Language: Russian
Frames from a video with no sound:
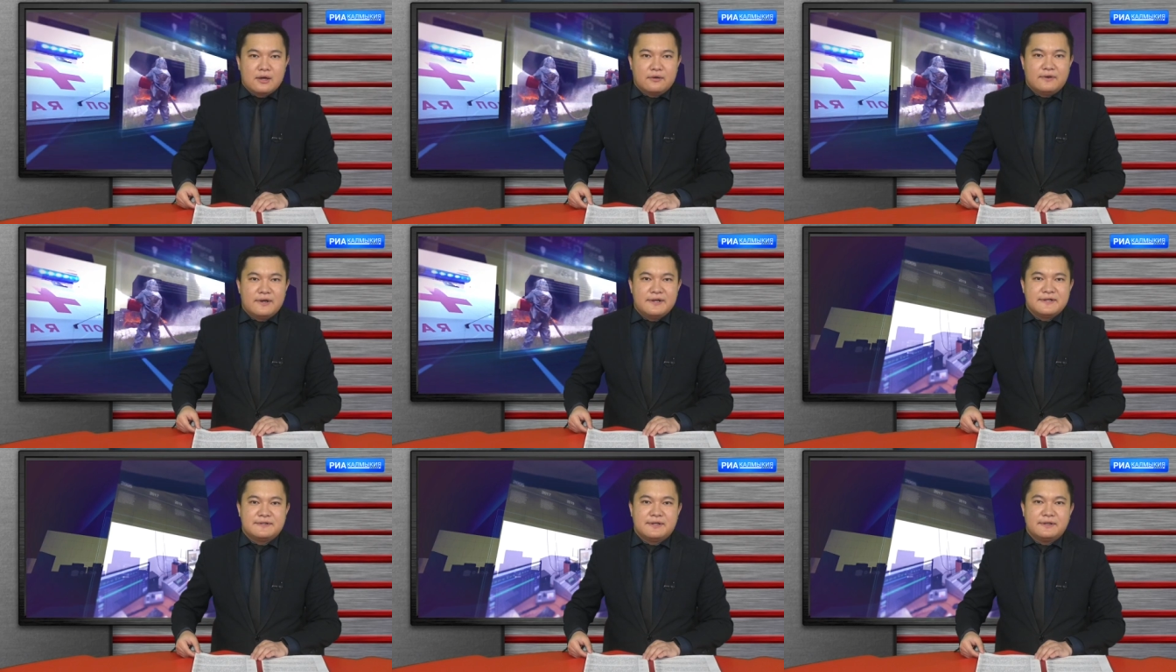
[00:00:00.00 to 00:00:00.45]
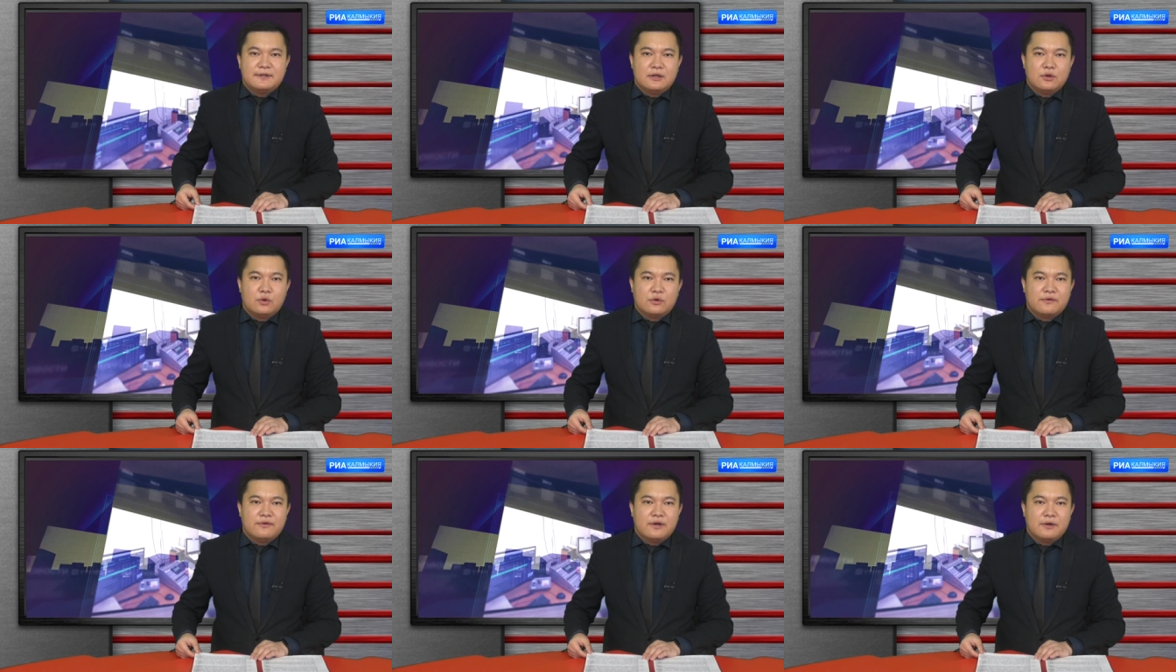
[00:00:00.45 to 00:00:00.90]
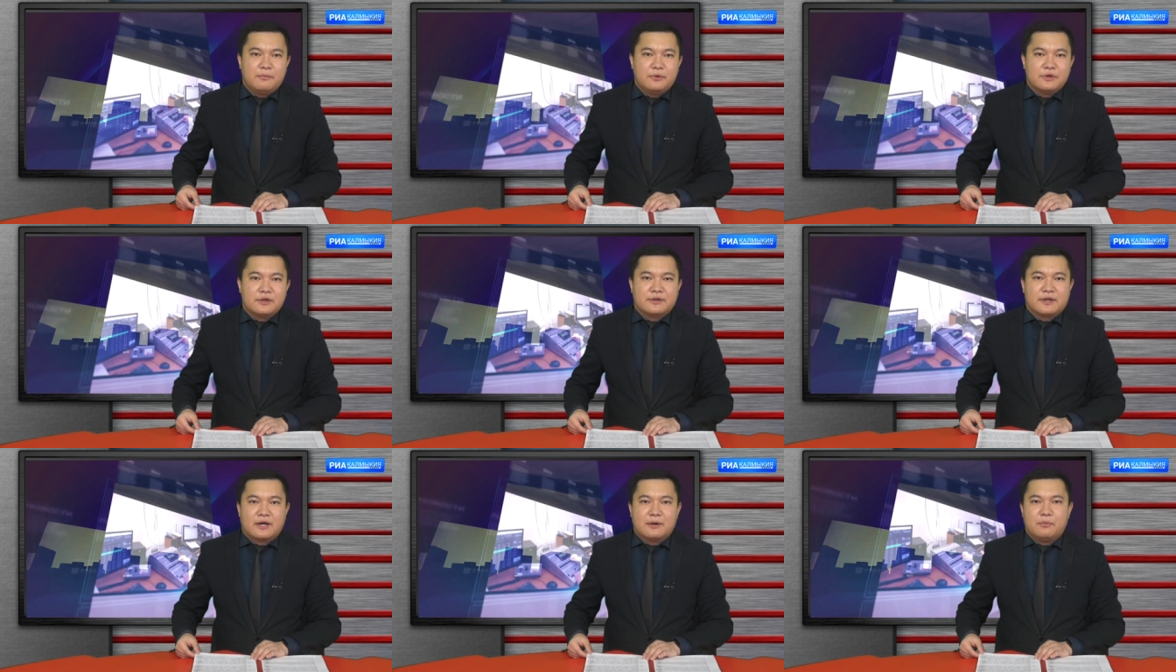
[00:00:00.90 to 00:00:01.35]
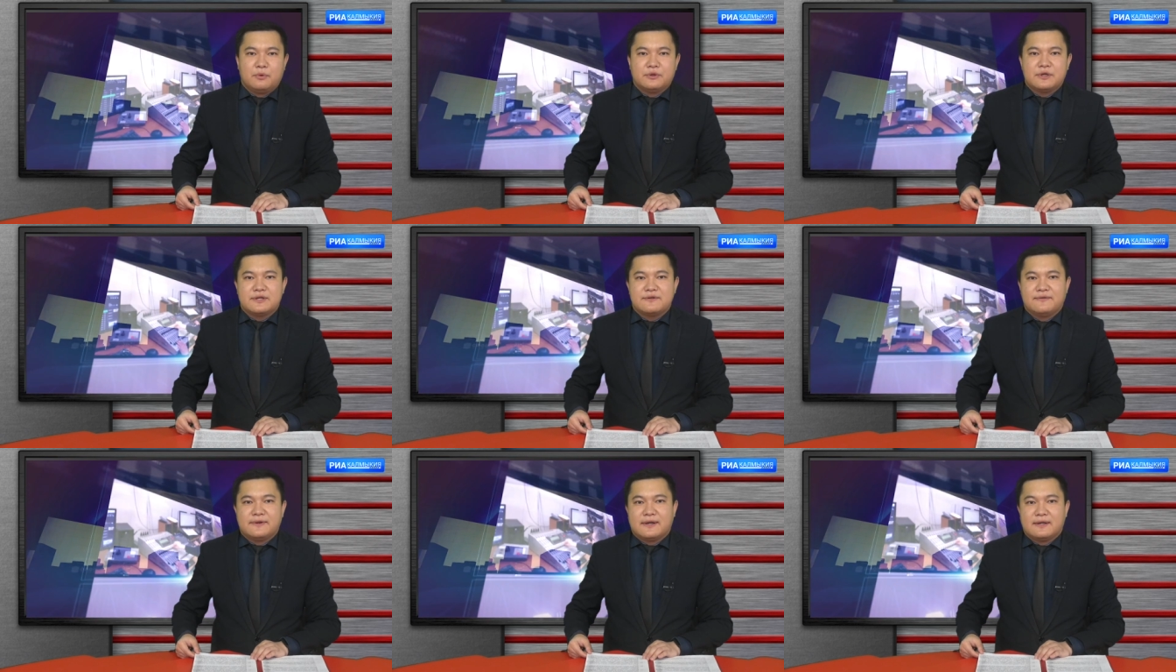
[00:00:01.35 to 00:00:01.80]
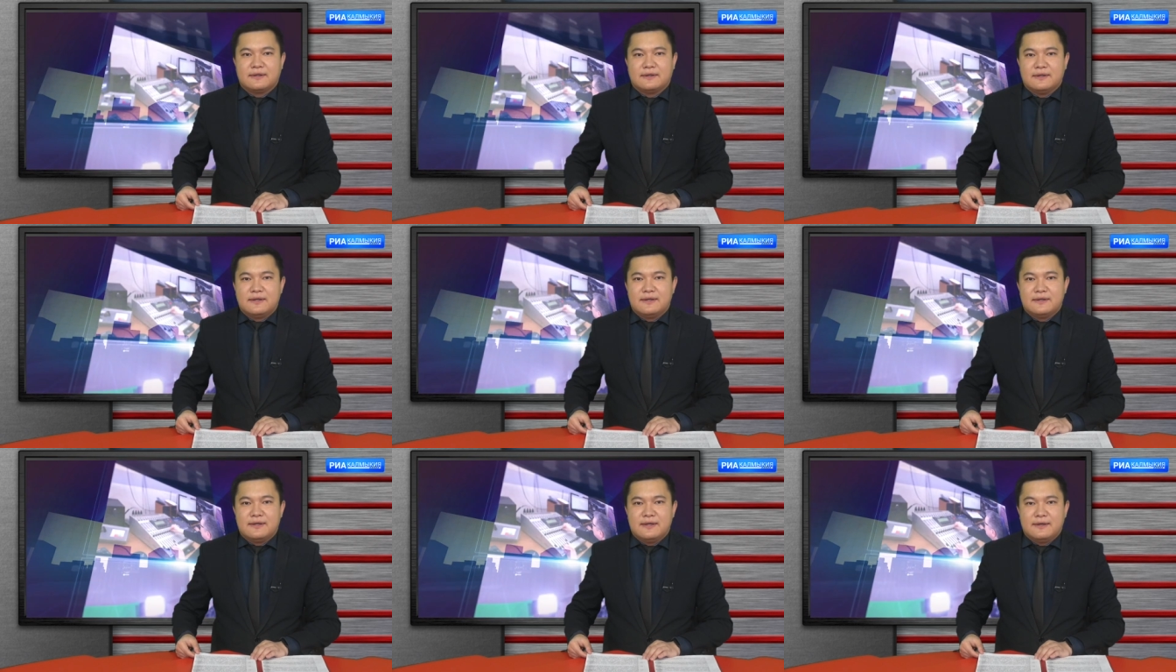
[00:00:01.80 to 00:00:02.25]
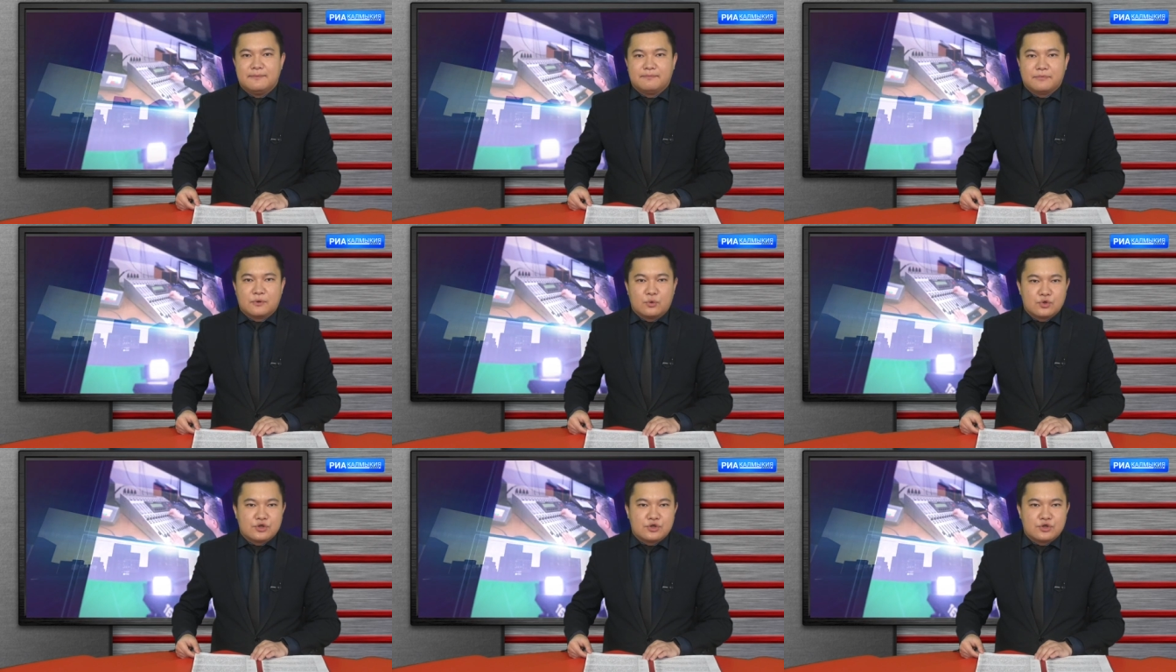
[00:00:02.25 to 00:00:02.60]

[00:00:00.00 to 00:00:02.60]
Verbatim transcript: В листе налоговая будет работать в выходные дни.